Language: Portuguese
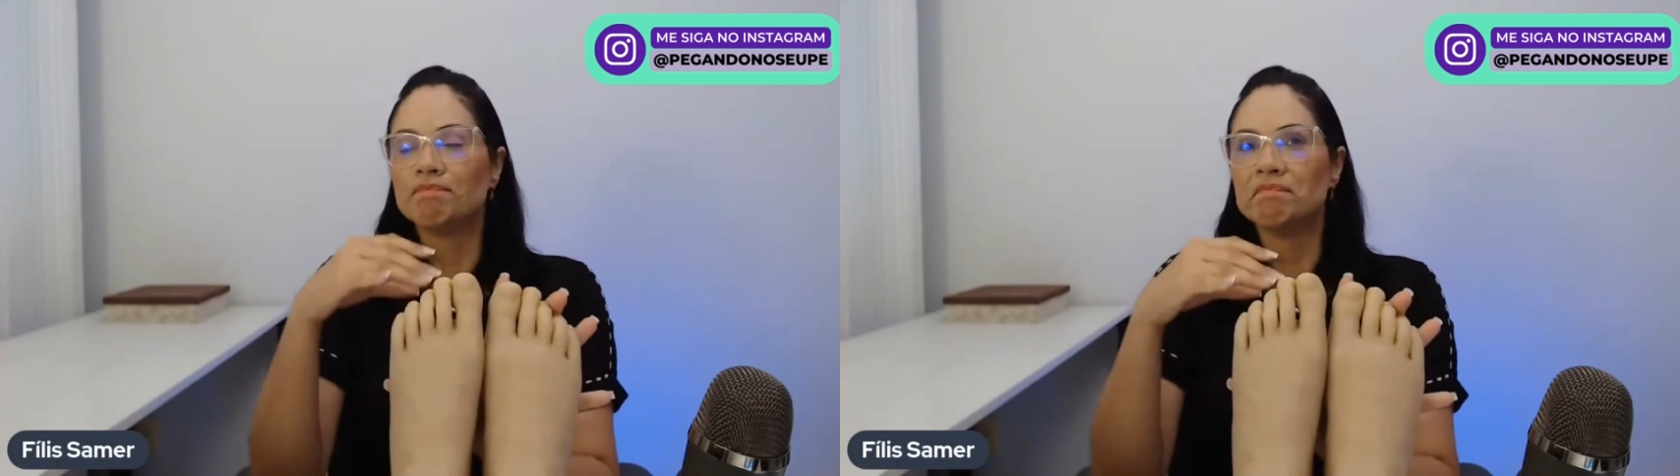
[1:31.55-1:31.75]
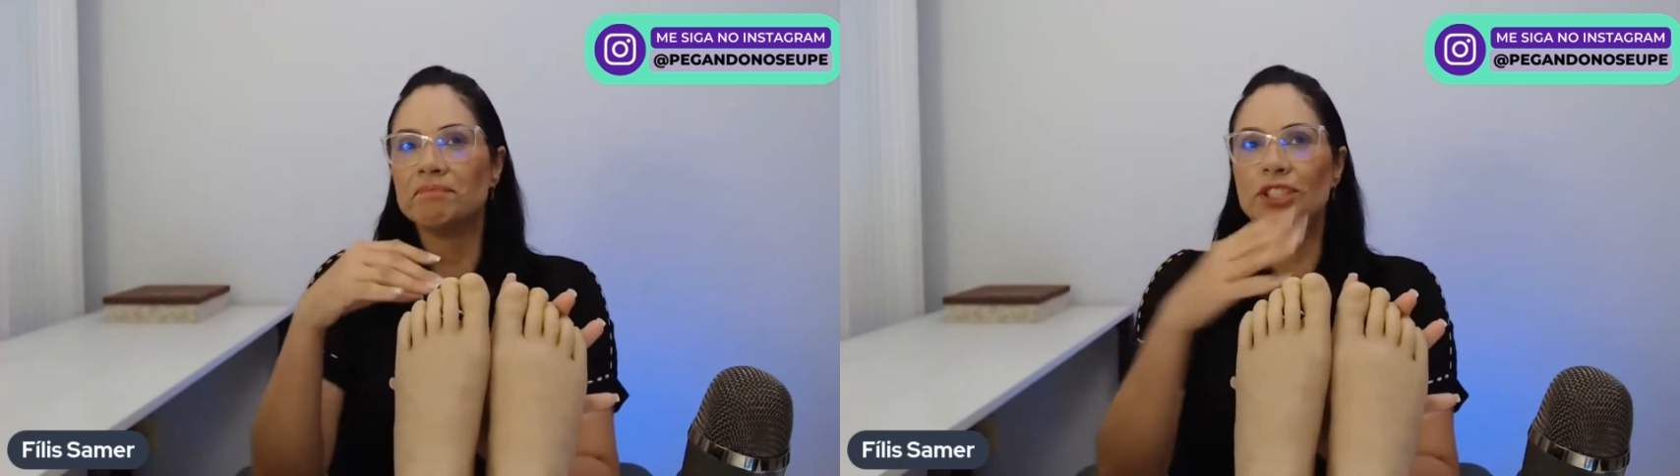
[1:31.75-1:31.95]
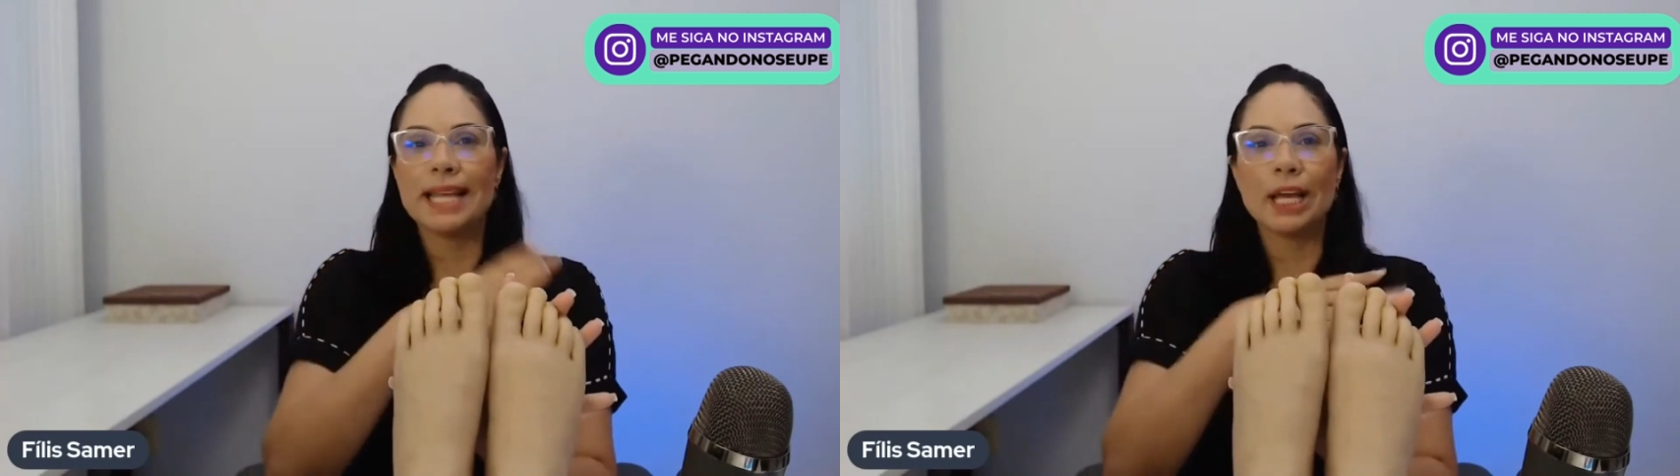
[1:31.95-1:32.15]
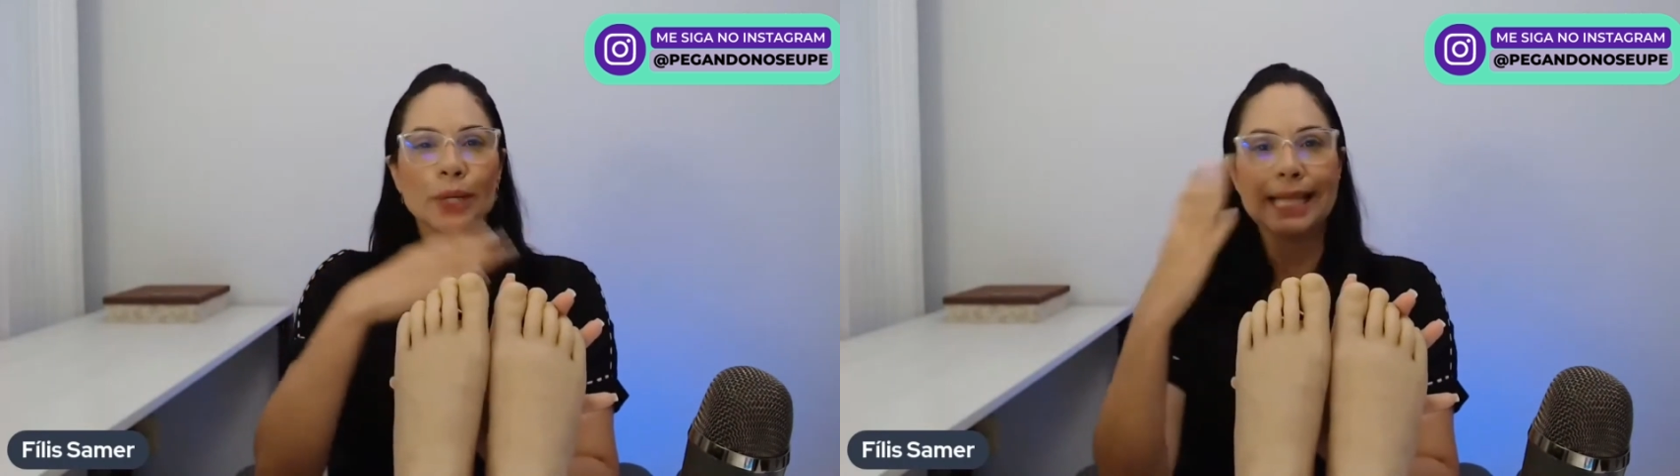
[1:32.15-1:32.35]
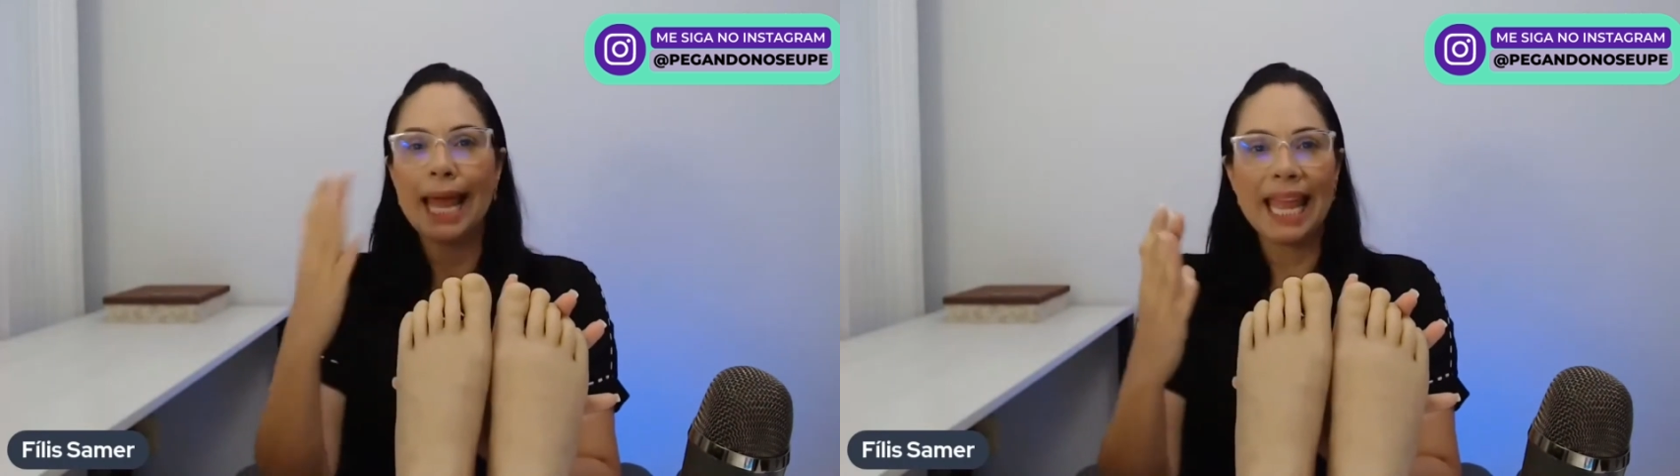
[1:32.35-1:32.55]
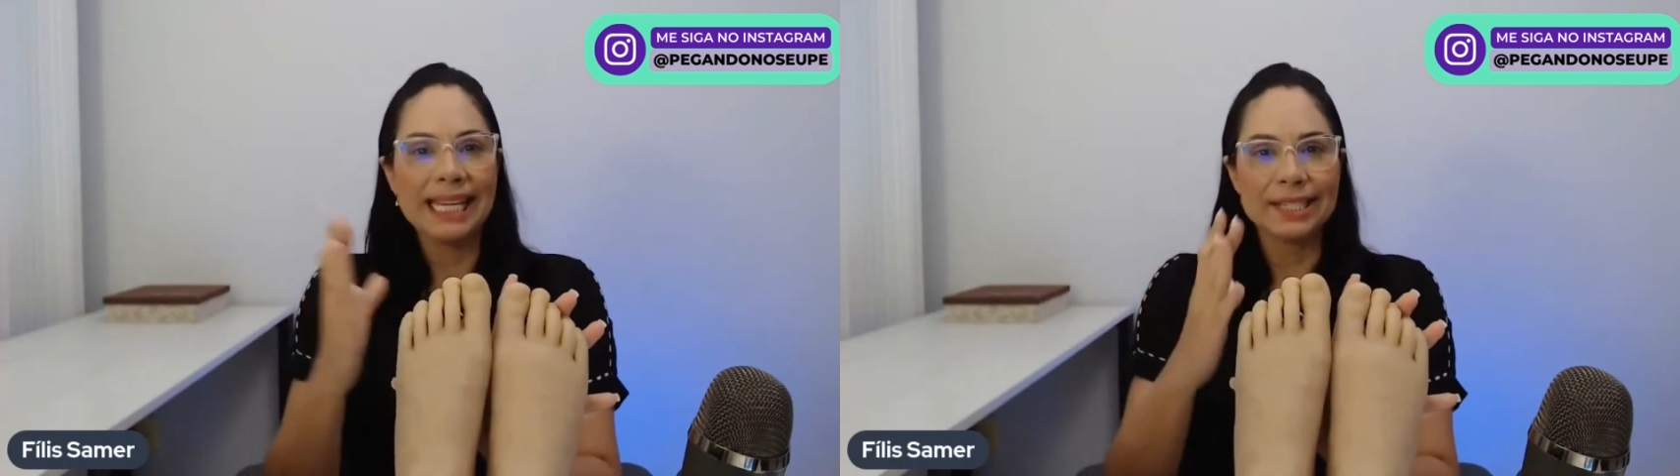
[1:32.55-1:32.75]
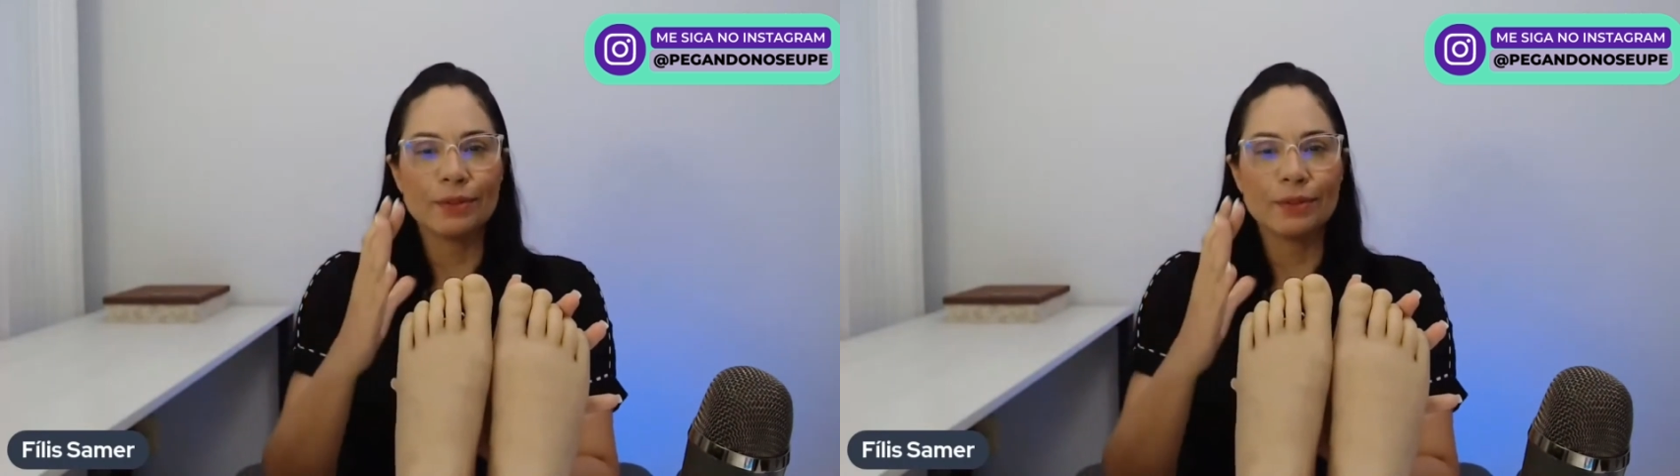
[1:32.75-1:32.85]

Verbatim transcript: De 0 a 10,